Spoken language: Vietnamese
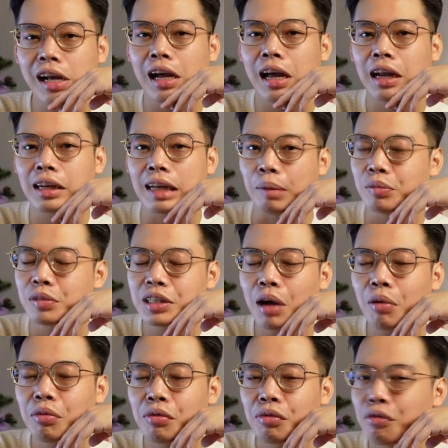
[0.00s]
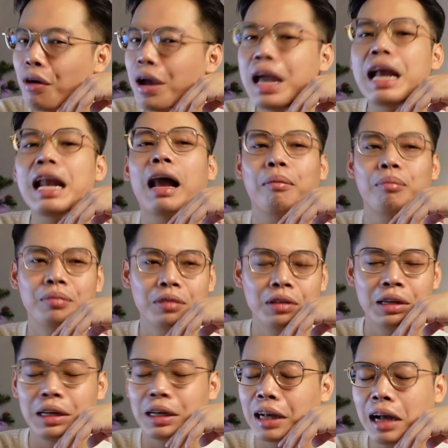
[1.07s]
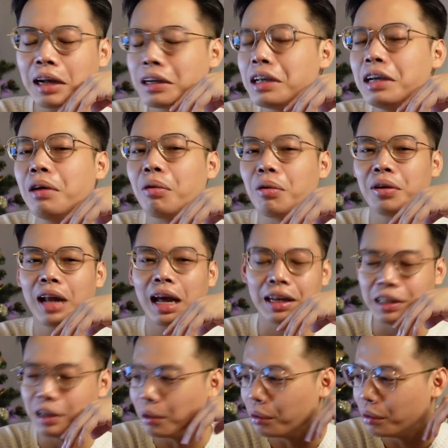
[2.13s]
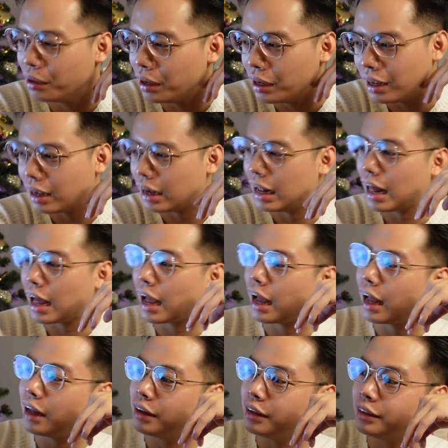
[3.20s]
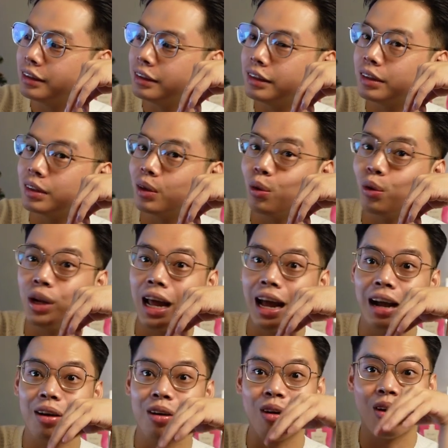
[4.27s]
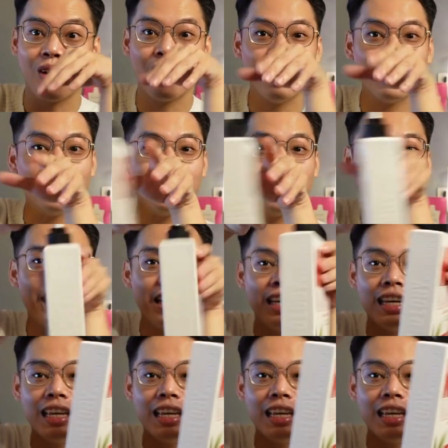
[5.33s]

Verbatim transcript: rằng là tắm xong phê lắm các kiểu con đà điểu thế là tôi đã có ở đây